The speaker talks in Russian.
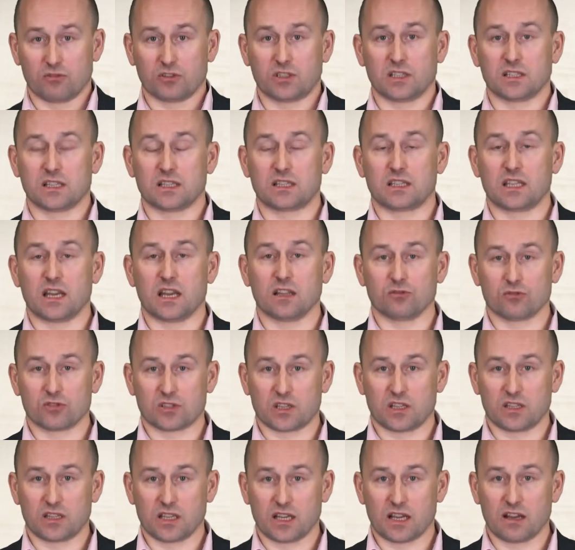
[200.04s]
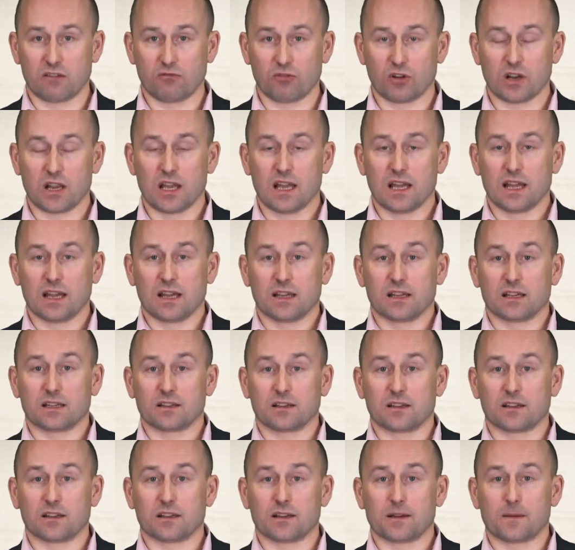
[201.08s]
Вот этот Трианонский договор
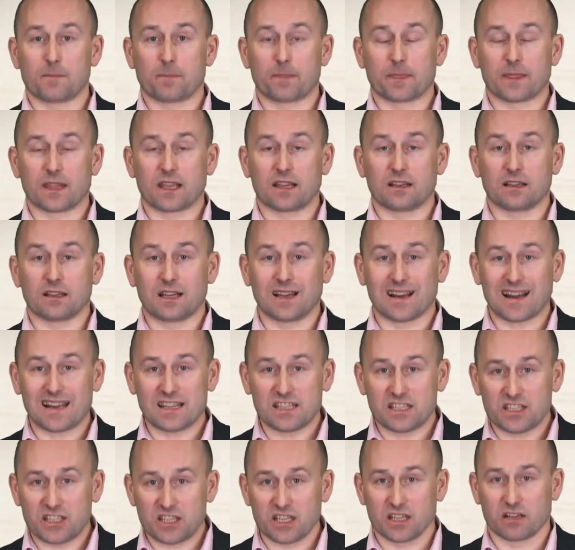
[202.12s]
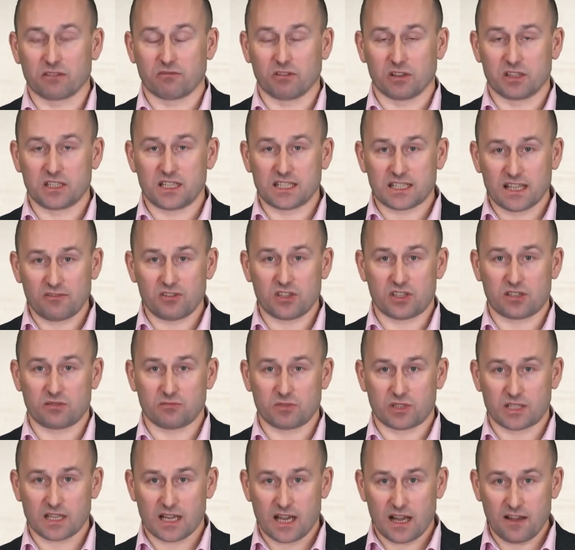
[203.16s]
э, гарантировал
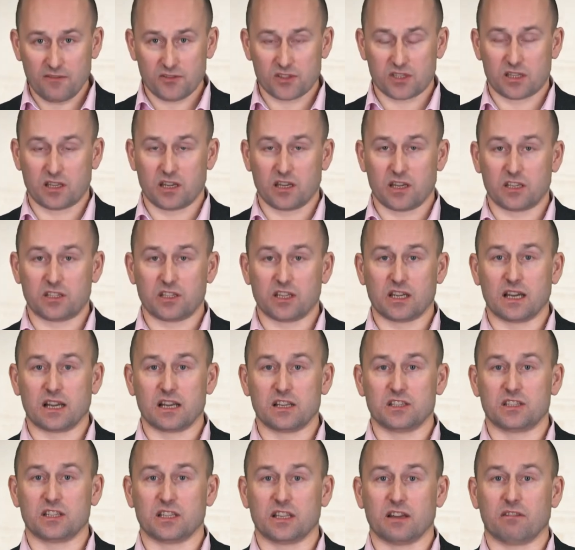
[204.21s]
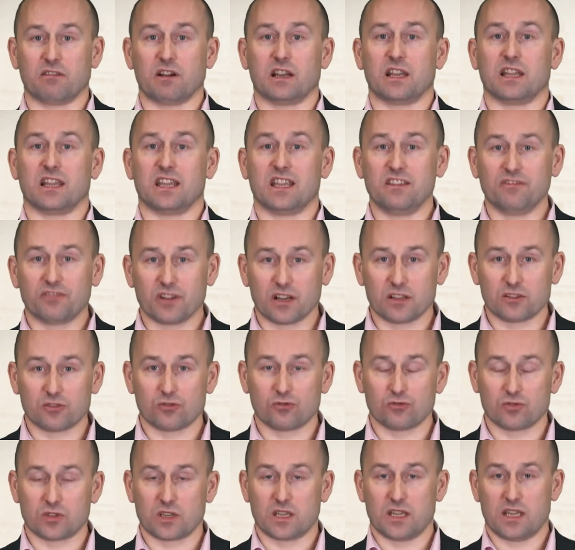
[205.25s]
независимость Австрии. Эти гарантии давали и
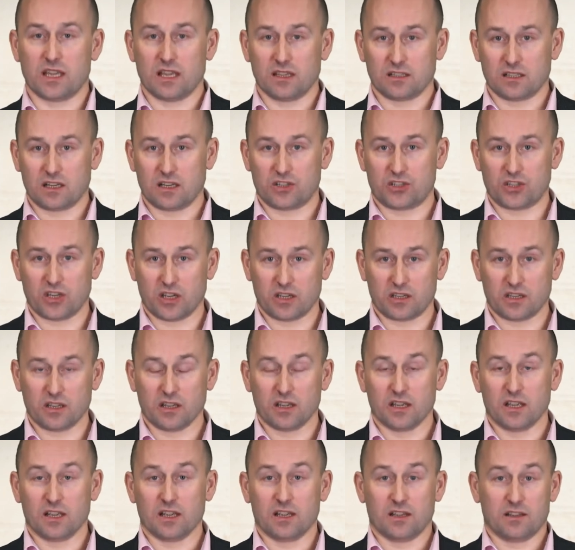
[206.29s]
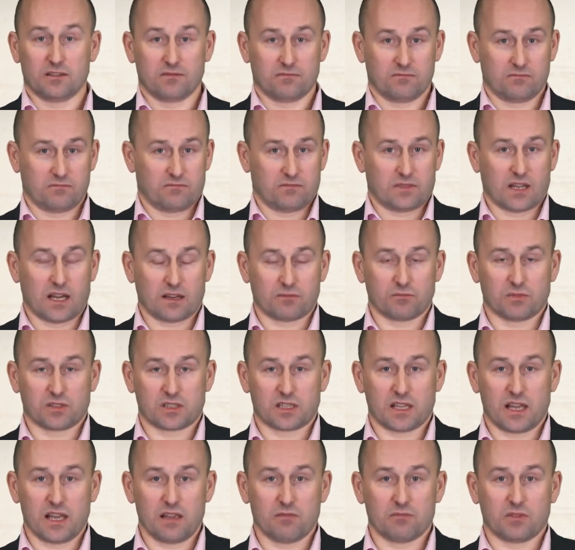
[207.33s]
французы, и англичане. Как мы
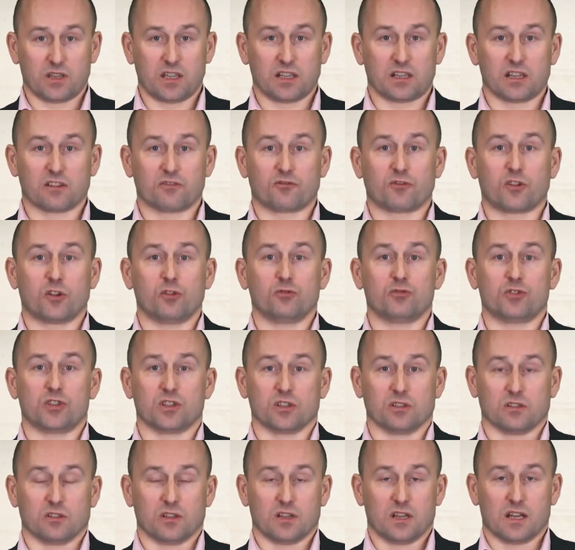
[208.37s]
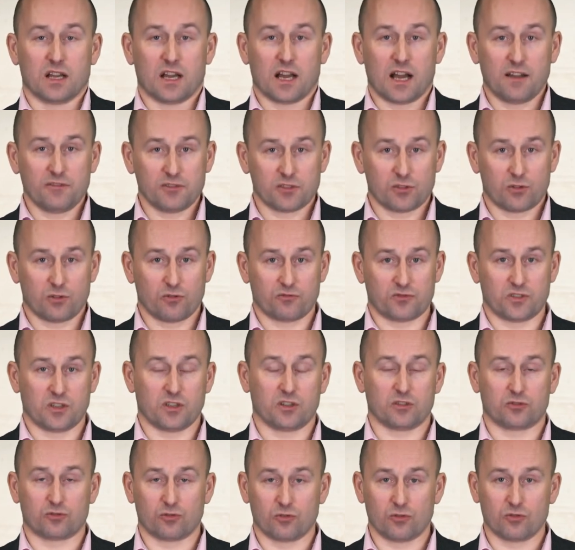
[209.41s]
знаем, Гитлер включил Австрию в
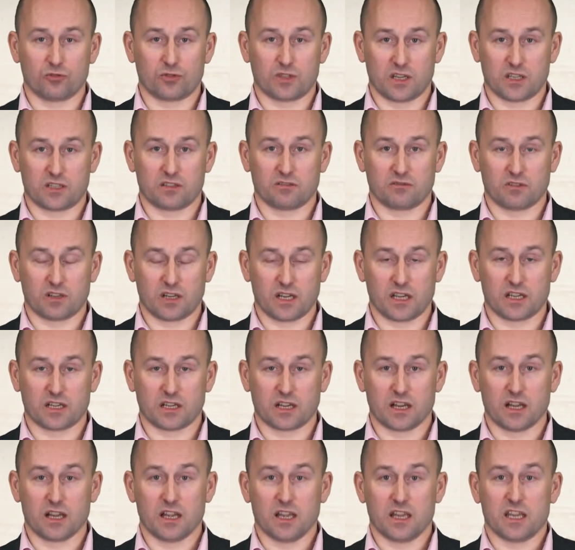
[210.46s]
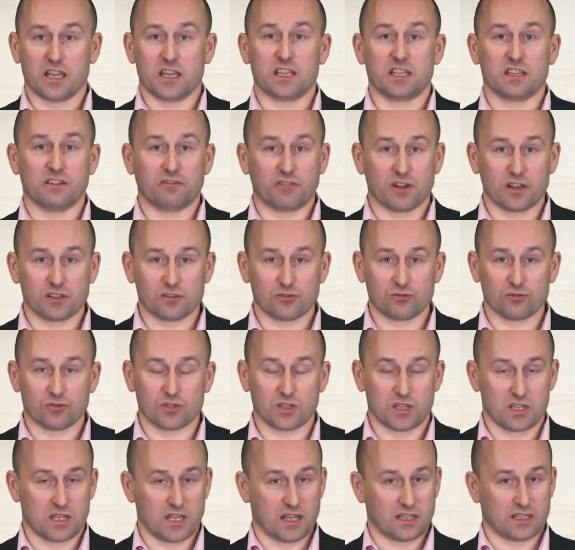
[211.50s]
территорию Третьего Рейха, и ни
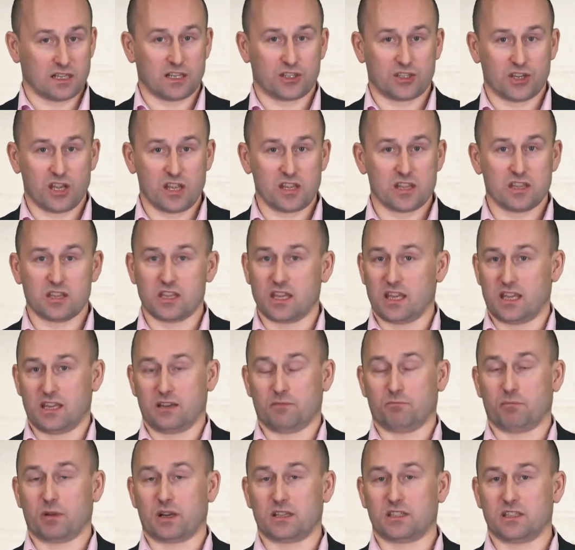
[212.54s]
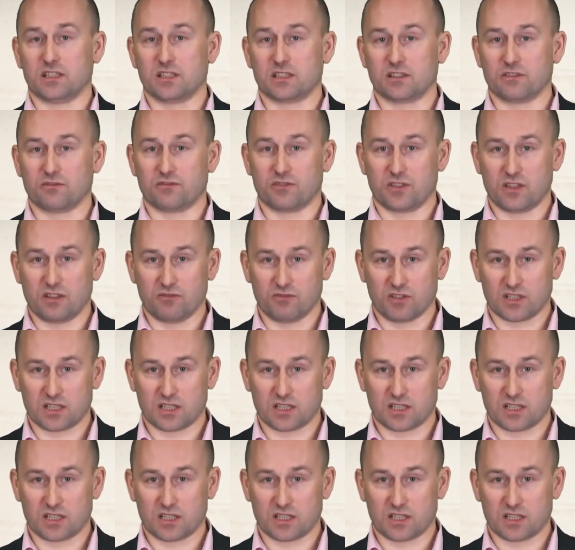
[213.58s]
французы, ни англичане никаких протестов не